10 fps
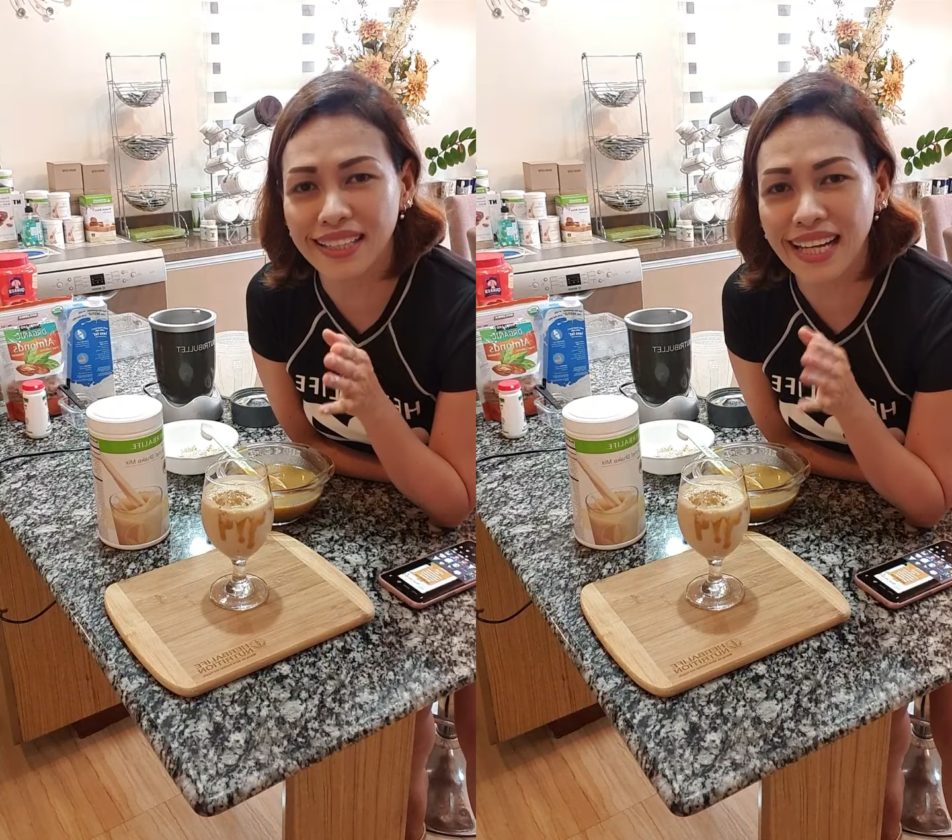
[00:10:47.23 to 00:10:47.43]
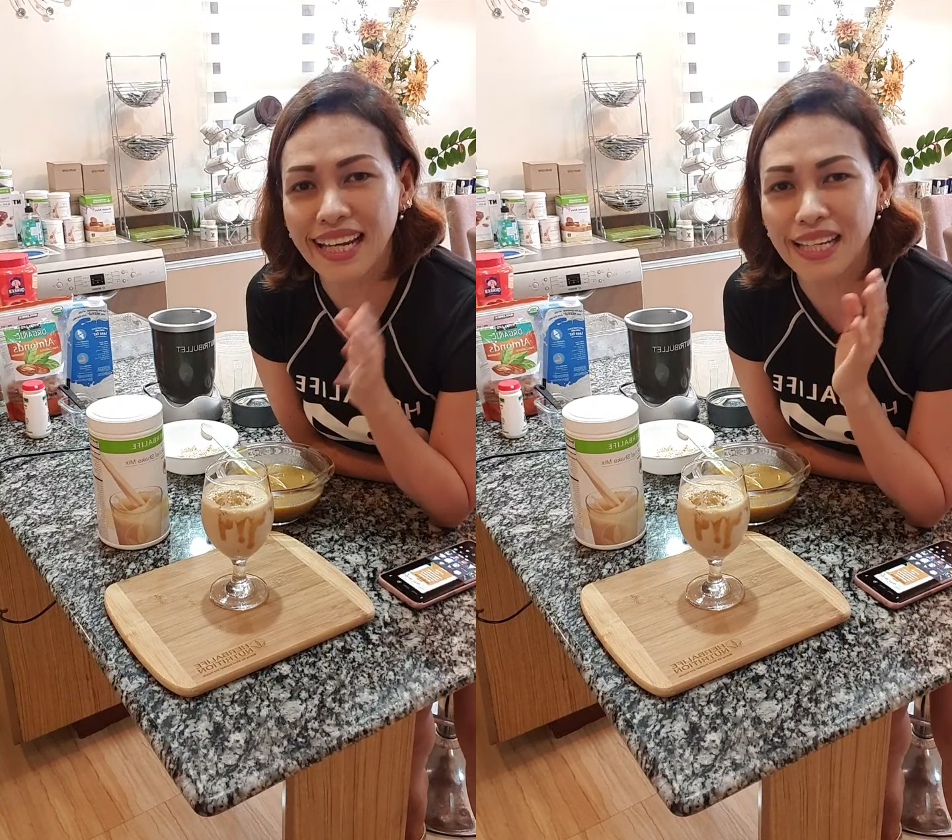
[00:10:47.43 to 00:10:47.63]

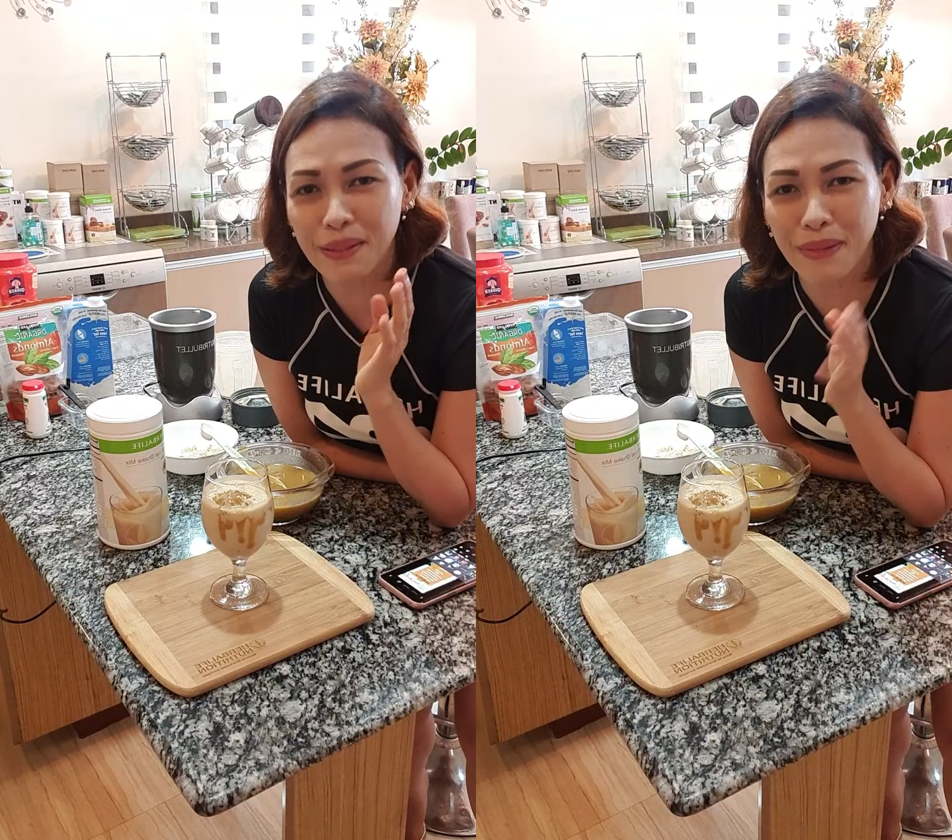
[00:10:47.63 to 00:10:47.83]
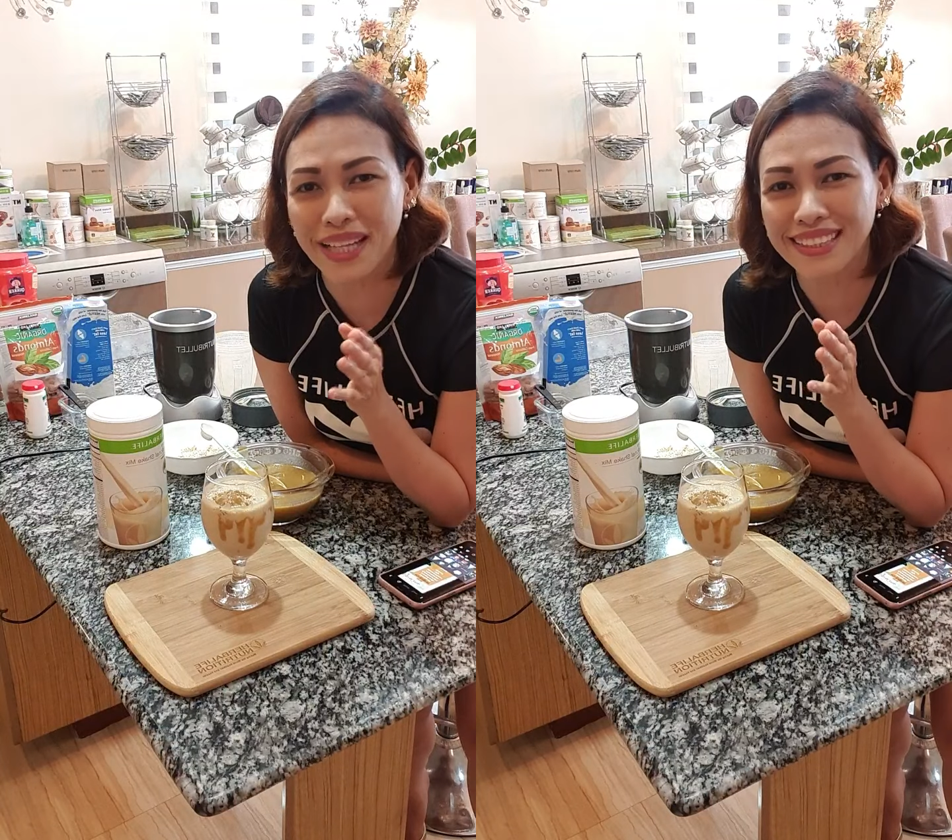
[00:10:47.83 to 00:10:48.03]

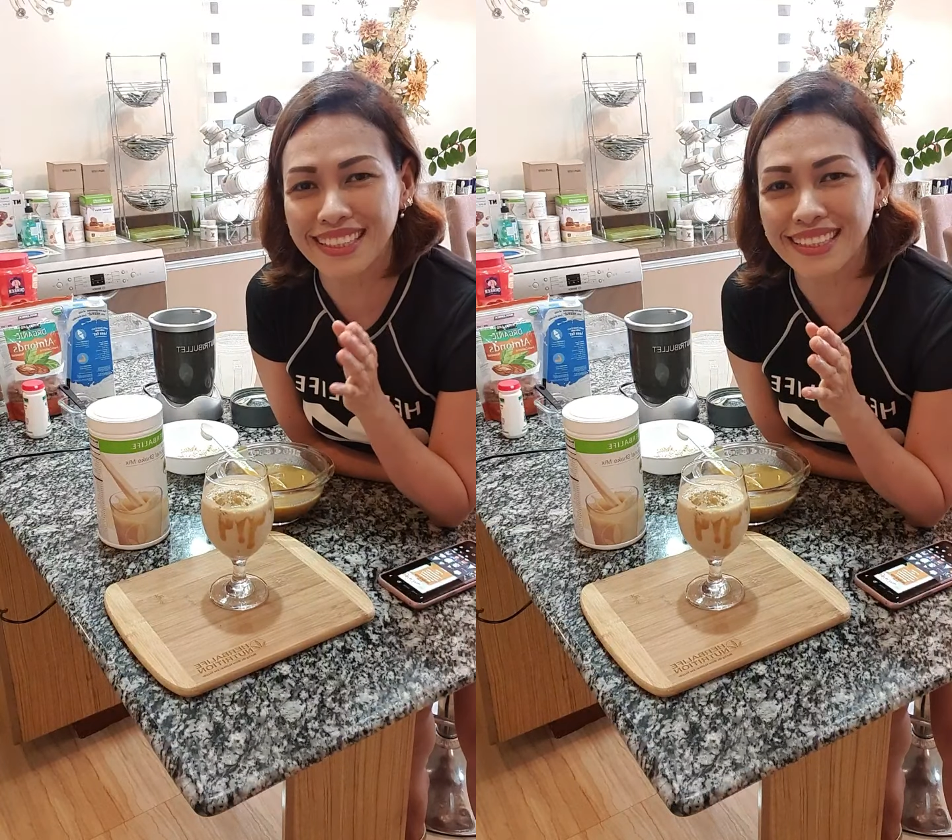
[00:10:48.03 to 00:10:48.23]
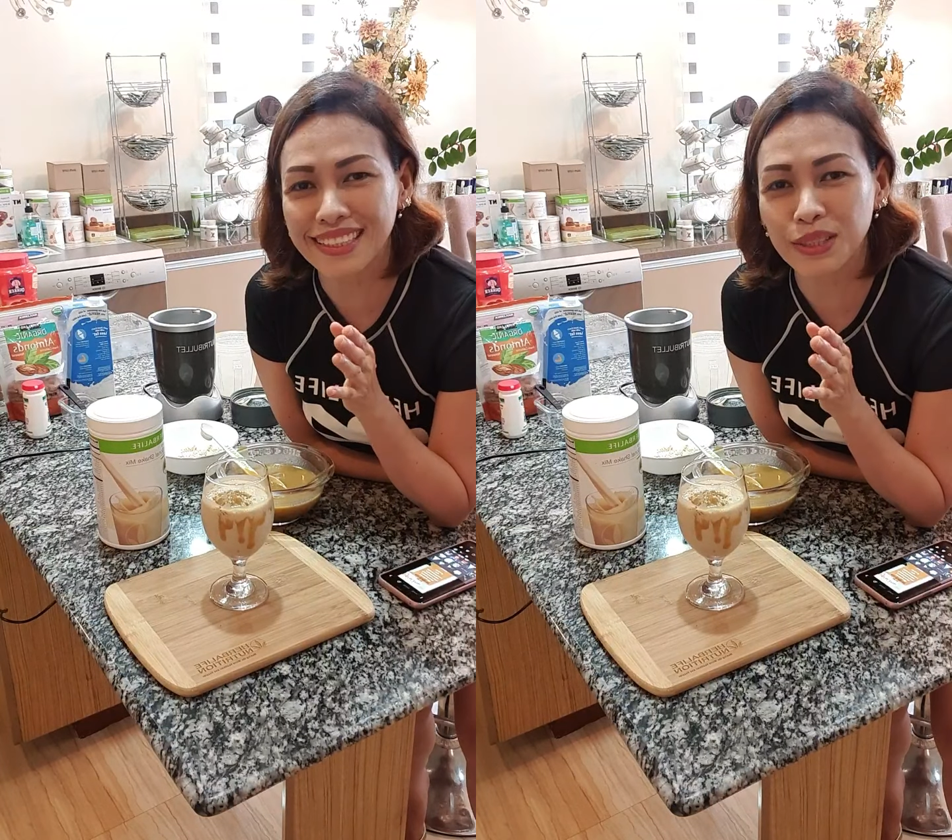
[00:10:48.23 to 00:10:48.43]
daily
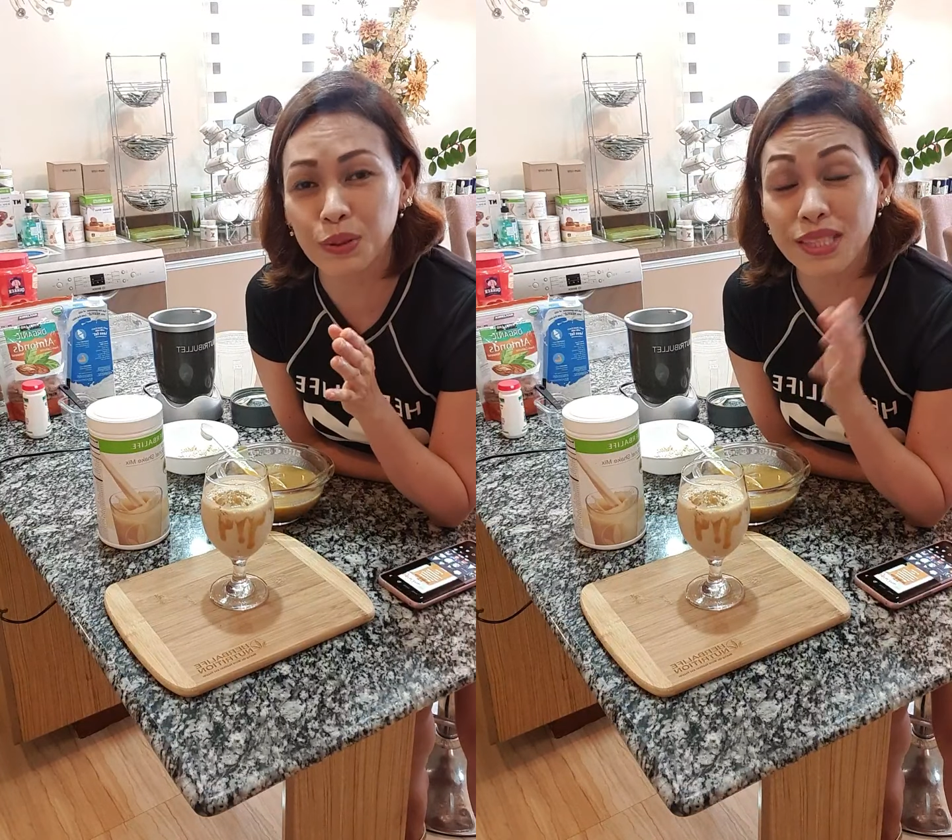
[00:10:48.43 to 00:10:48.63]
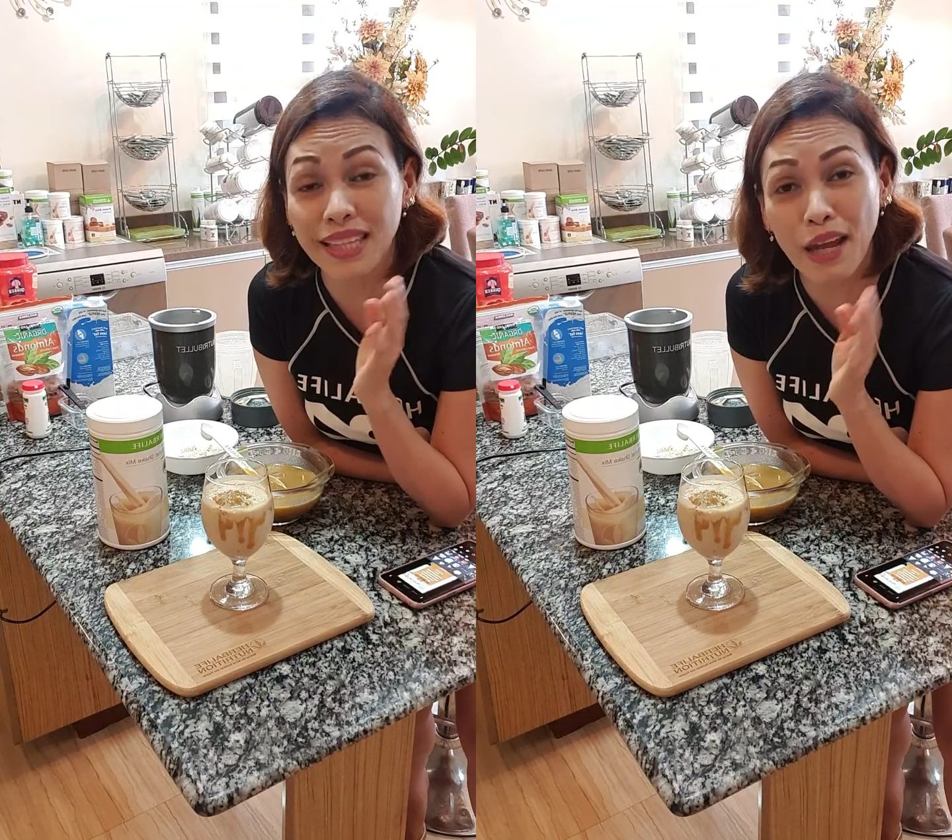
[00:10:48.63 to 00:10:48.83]
basis to
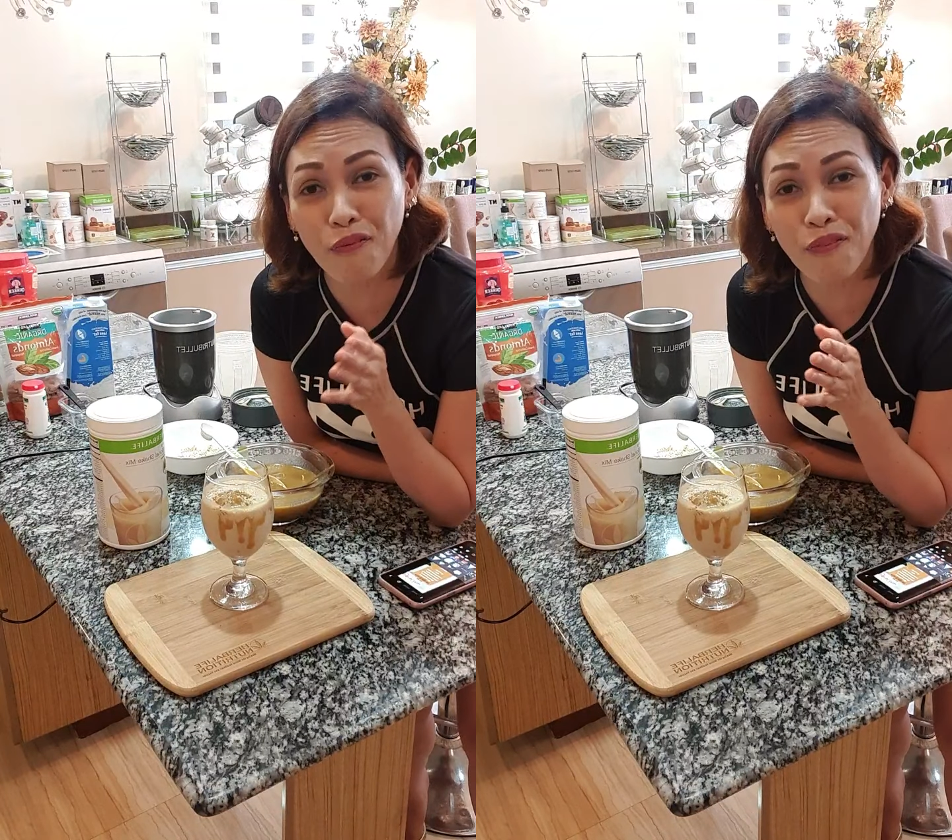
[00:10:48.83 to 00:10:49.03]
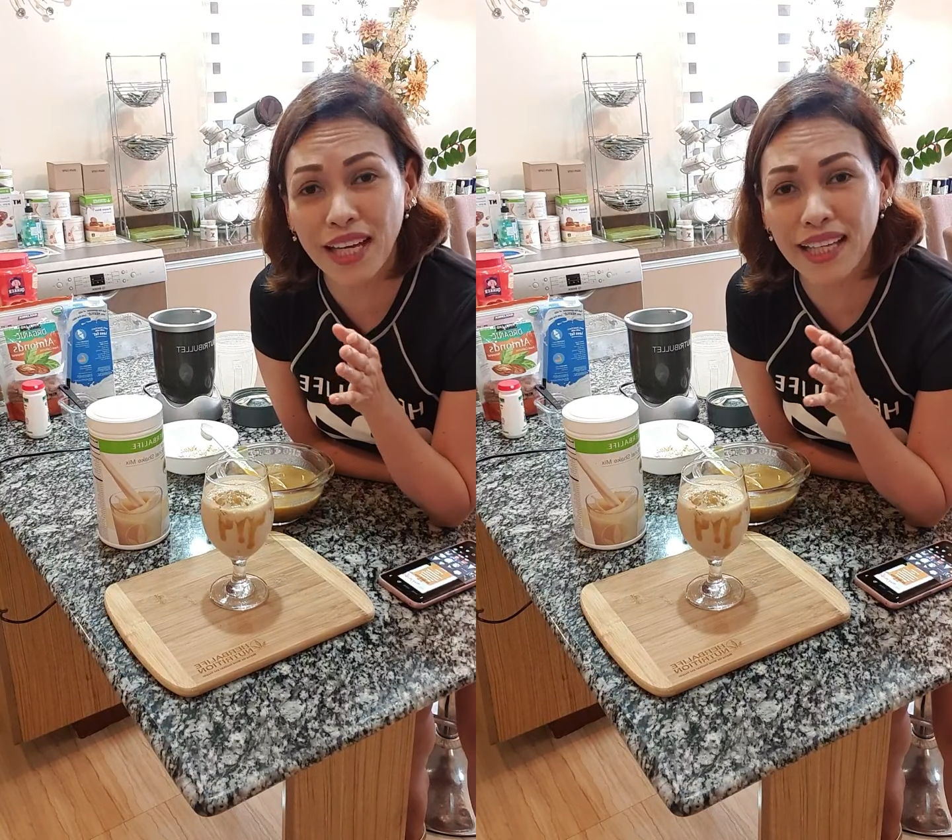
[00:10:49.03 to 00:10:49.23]

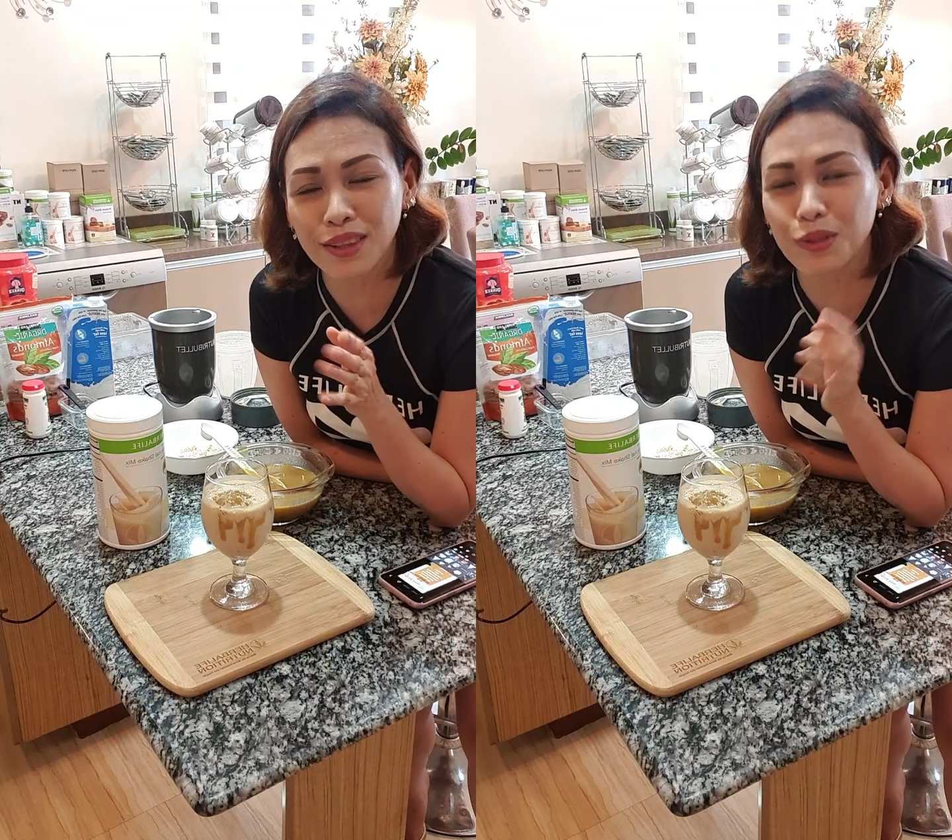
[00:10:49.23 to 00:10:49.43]
stay fit,